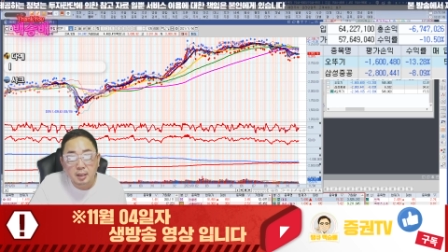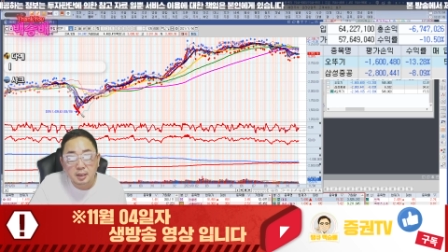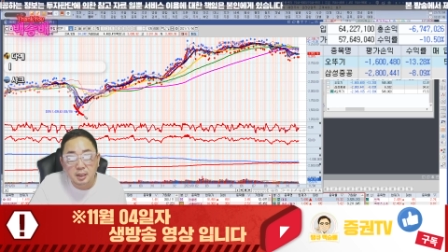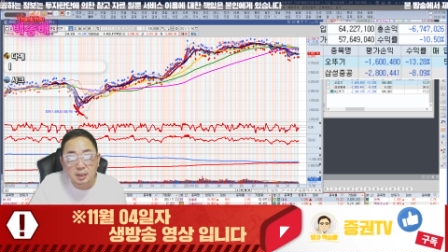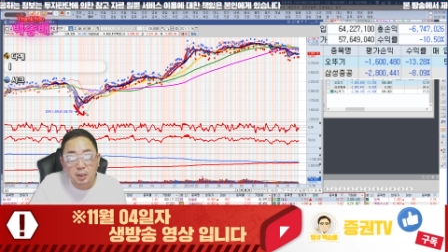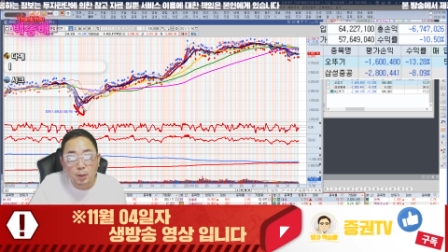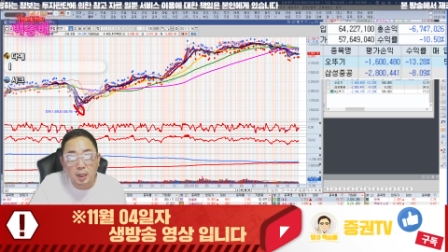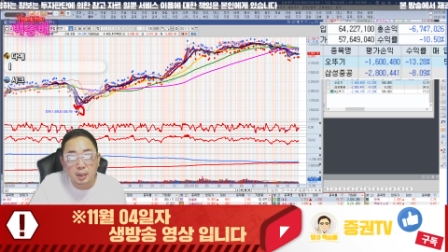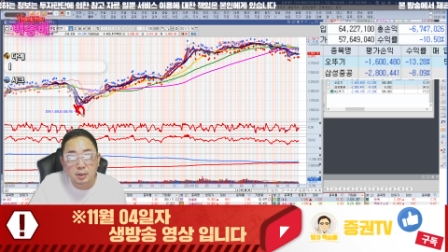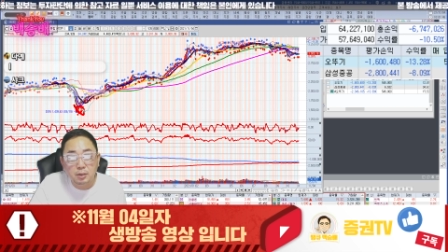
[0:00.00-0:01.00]
이
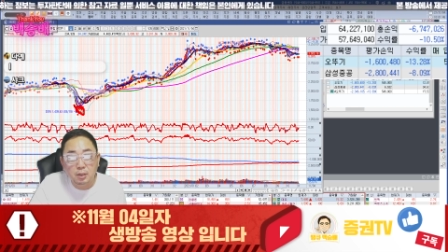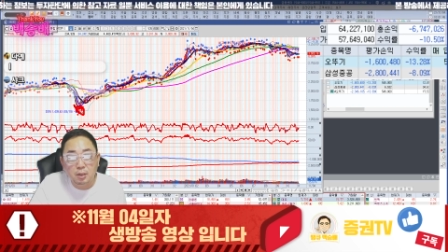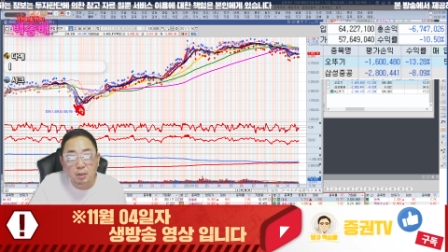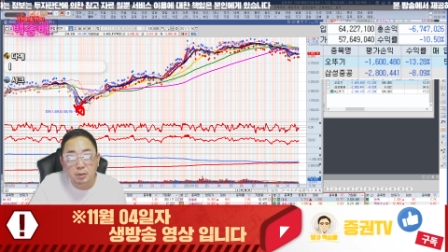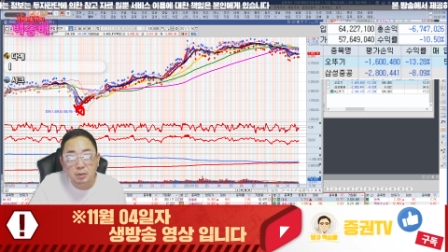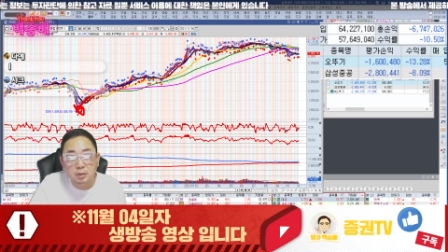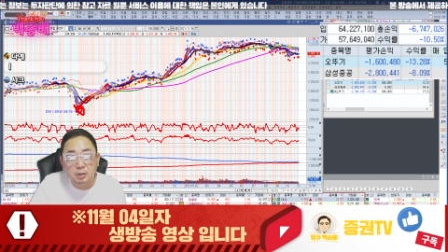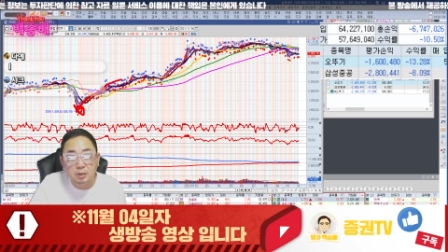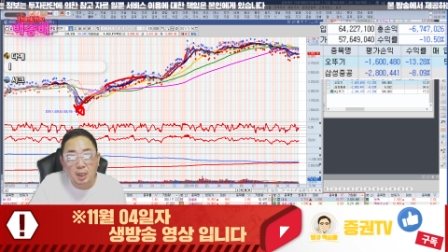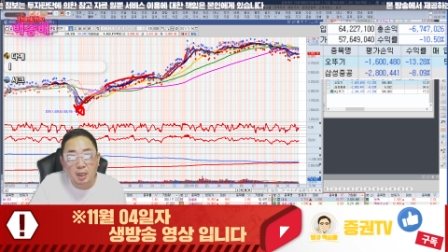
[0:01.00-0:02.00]
상황에서
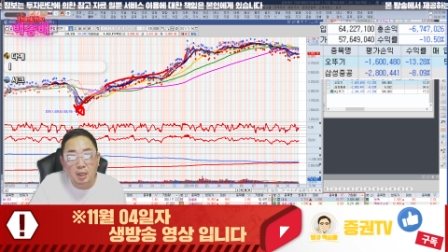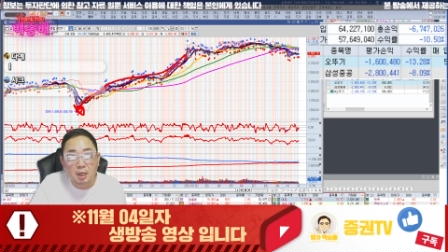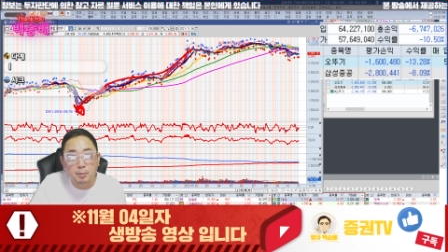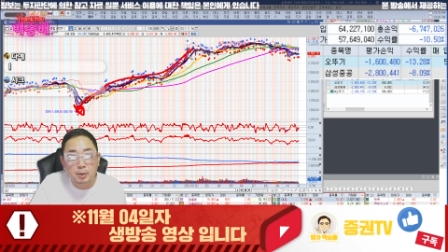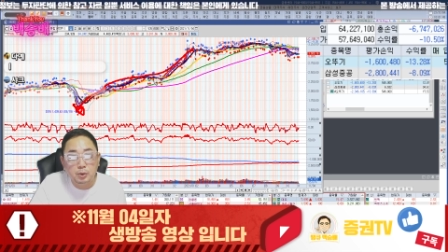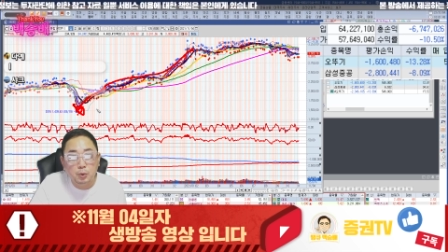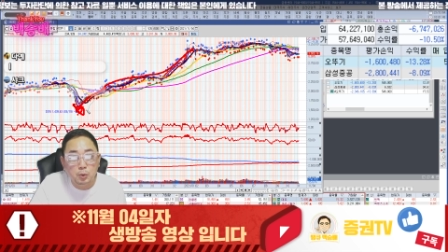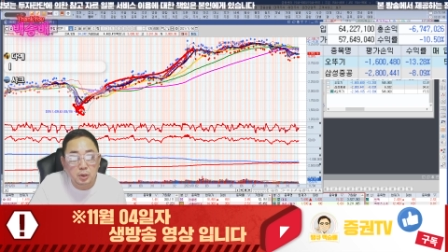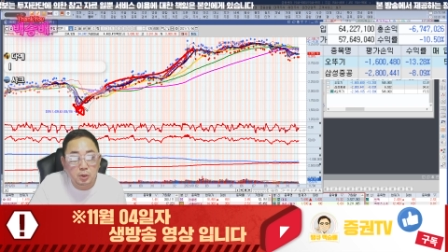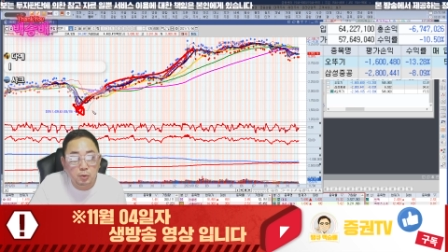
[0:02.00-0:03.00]
끌어당기려면
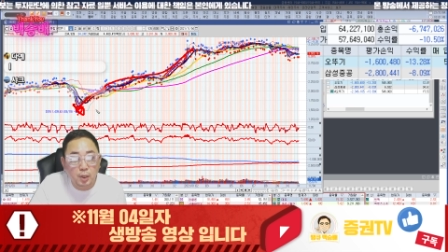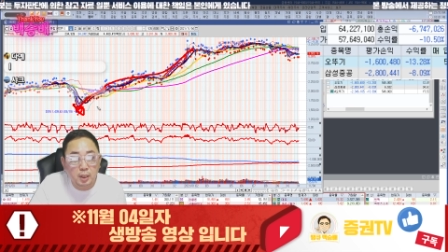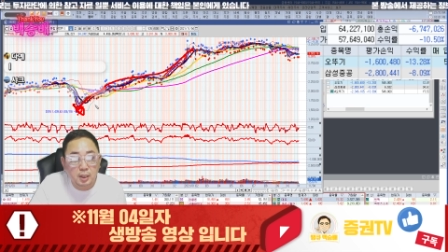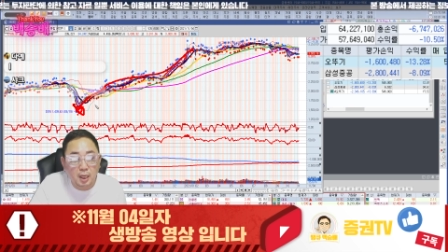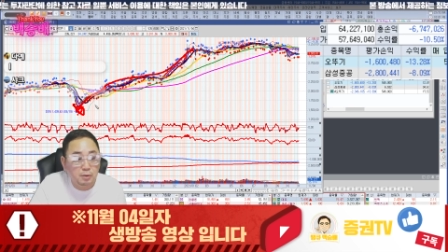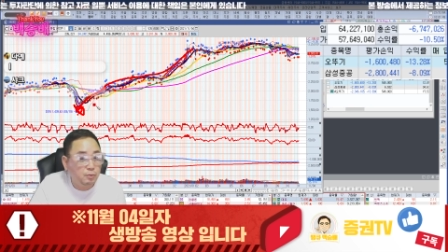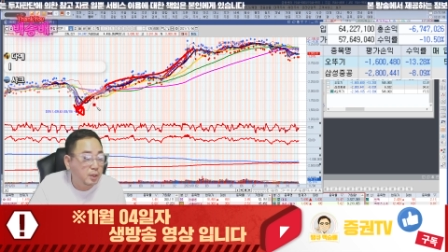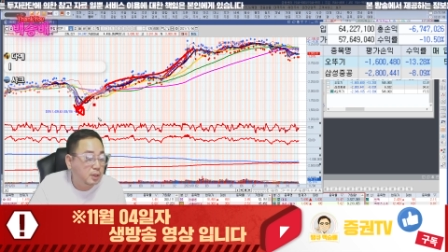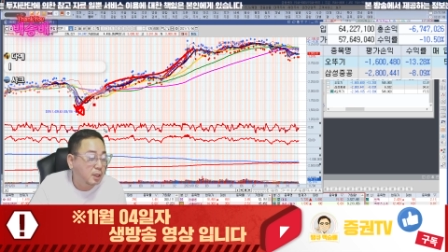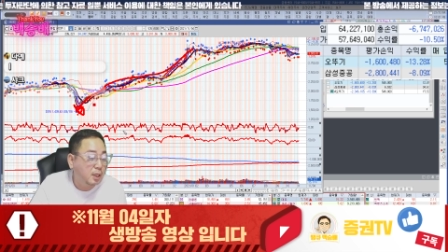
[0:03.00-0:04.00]
돈이 들어와야 돼, 안
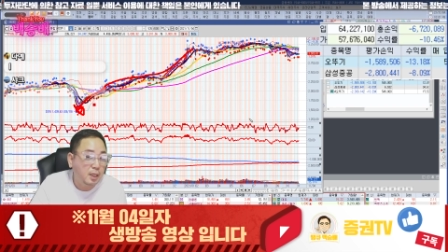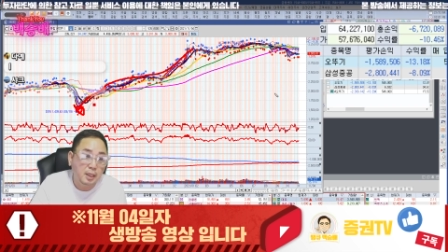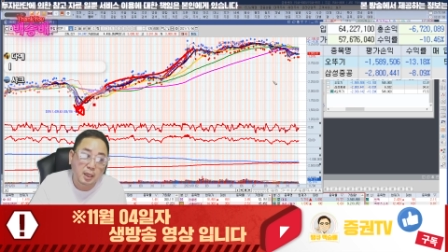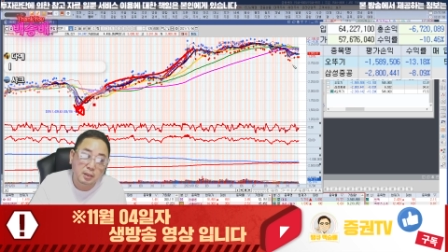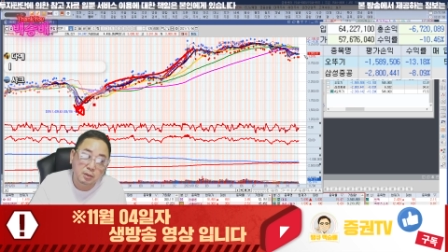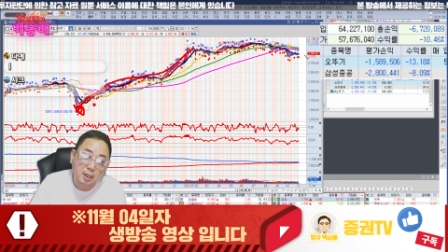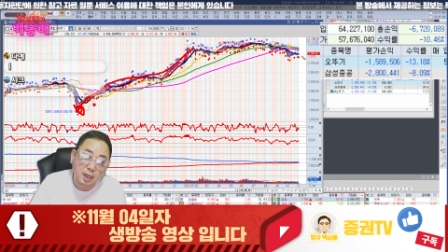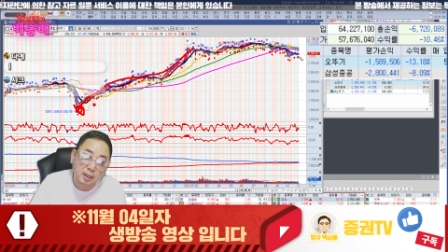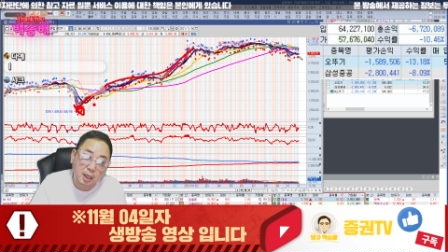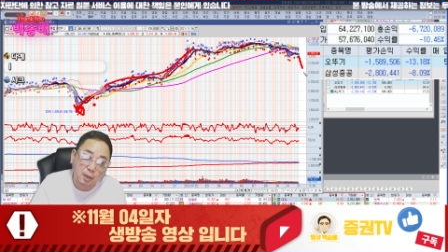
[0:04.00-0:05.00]
들어와야 돼. 예를 들어서
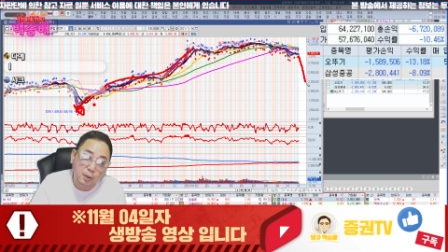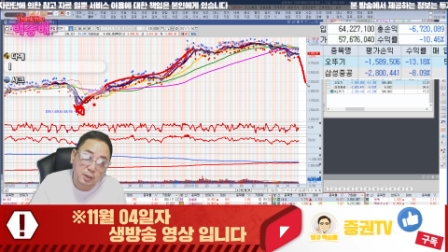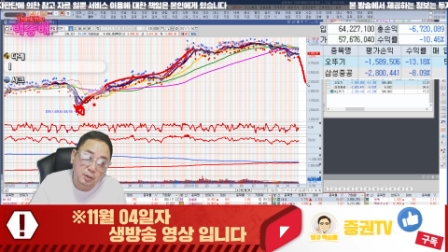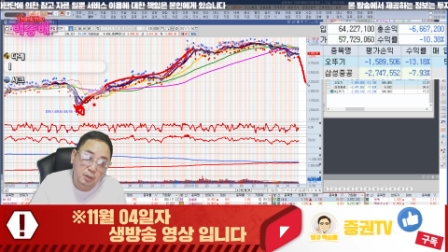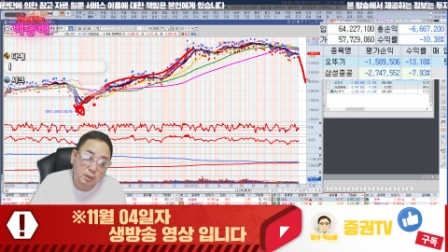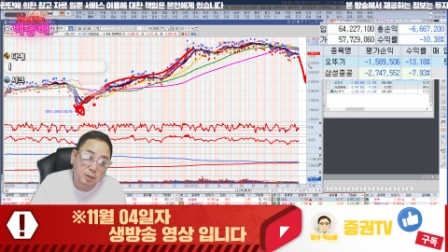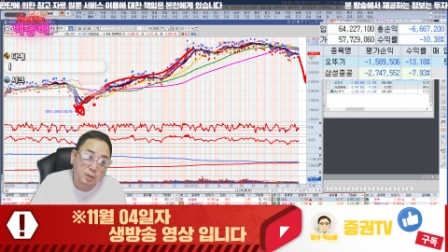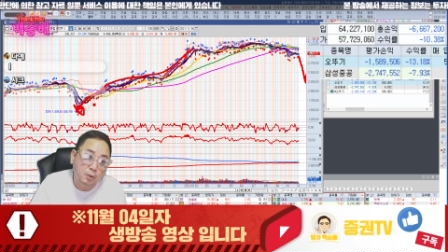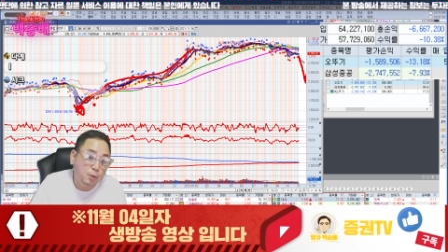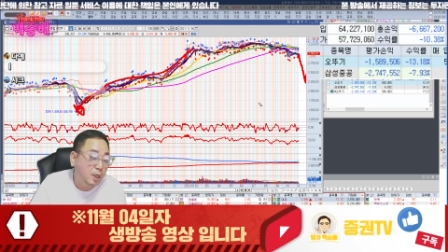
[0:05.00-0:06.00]
얘가
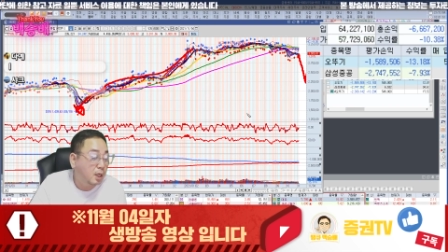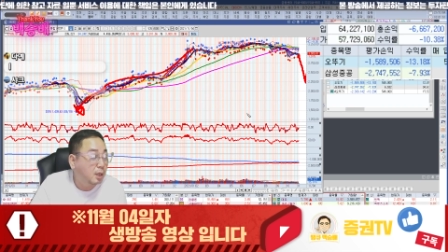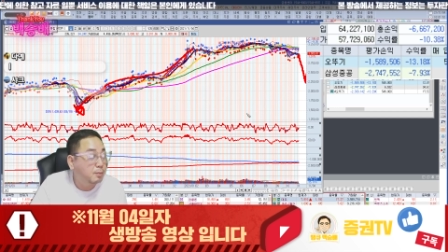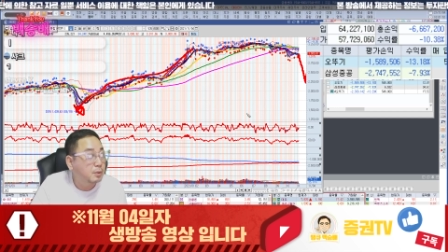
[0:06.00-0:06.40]
내려와서 올라가려면